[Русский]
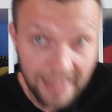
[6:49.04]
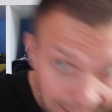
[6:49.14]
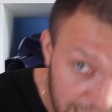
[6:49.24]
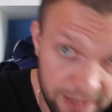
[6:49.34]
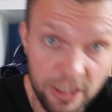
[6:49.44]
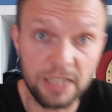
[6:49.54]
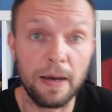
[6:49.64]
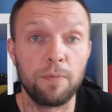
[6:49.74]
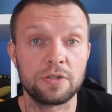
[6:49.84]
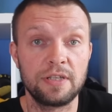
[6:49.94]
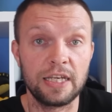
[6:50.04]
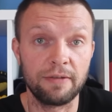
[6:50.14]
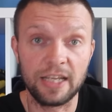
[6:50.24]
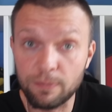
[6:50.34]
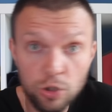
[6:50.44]
и наказывать тебя после
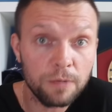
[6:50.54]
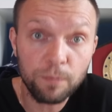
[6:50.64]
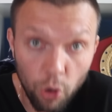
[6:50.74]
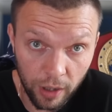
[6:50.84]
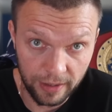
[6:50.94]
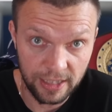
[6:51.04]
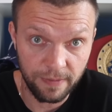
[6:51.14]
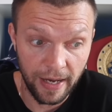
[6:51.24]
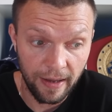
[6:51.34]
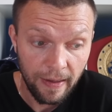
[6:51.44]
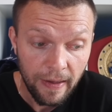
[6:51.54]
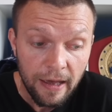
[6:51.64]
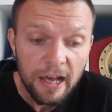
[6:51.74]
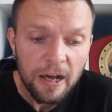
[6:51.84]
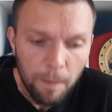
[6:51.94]
этого. Это будет плохо для тебя.
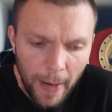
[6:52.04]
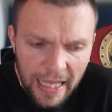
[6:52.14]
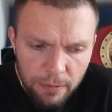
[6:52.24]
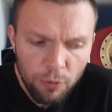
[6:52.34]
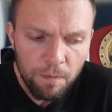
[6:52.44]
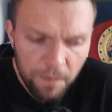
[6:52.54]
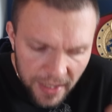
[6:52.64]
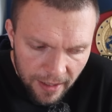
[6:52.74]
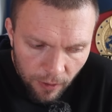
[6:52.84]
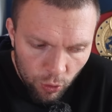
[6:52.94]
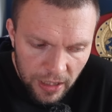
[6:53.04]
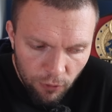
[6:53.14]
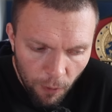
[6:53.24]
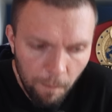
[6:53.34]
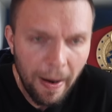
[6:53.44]
Поэтому били у
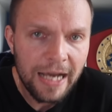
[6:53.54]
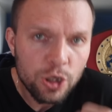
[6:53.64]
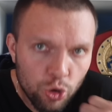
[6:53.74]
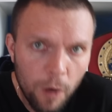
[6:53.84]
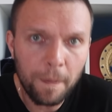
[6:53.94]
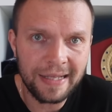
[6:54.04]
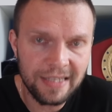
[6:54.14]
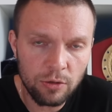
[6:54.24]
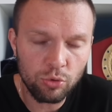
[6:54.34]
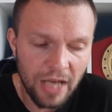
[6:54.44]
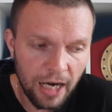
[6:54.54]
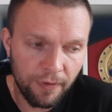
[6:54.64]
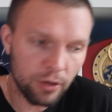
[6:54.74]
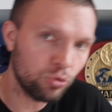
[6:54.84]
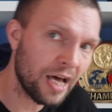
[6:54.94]
него большой процент
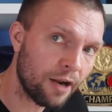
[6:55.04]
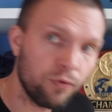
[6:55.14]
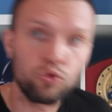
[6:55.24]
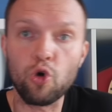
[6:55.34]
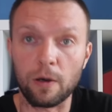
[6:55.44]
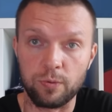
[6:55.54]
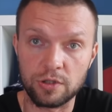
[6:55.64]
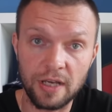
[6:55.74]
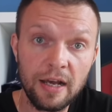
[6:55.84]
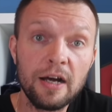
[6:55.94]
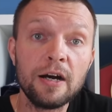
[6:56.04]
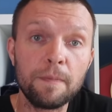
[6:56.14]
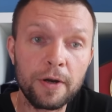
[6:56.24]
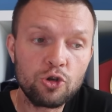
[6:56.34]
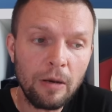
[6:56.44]
ударов, это удары в корпус.
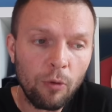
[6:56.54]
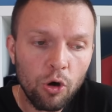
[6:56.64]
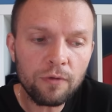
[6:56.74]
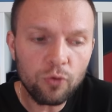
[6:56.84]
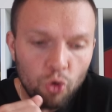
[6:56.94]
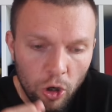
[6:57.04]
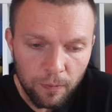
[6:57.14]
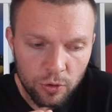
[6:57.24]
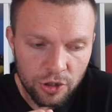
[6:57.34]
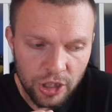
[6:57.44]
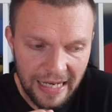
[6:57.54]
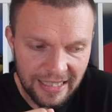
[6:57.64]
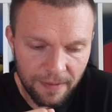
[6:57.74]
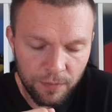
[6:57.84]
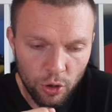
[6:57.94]
Причем он в корпус
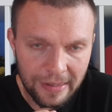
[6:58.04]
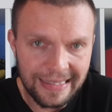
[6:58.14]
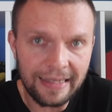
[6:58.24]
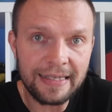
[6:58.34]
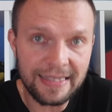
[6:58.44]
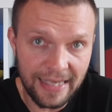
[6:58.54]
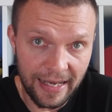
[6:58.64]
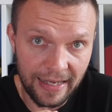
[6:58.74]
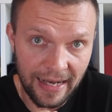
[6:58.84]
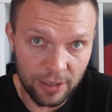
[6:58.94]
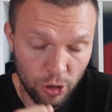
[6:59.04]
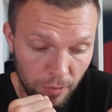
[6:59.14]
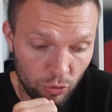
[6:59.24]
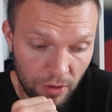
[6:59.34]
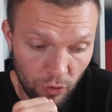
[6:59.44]
часто бьет целой серией,
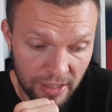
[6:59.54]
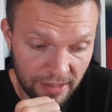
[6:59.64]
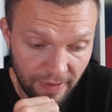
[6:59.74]
Особенно у него есть